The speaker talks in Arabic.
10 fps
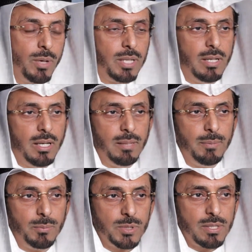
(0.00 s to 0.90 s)
ويتعلم
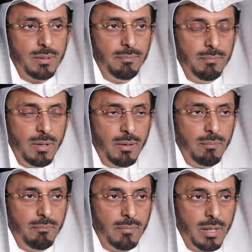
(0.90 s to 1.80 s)
المسلم
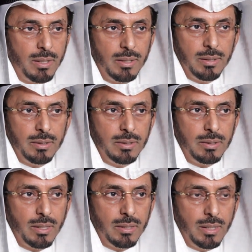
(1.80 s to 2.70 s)
ما
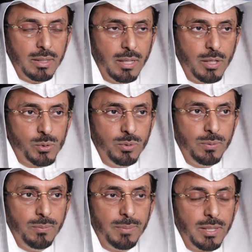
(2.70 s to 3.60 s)

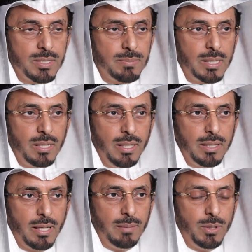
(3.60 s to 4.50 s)
يحتاجه بالنسبة
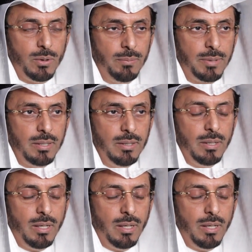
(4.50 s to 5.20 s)
لإحكام العمرة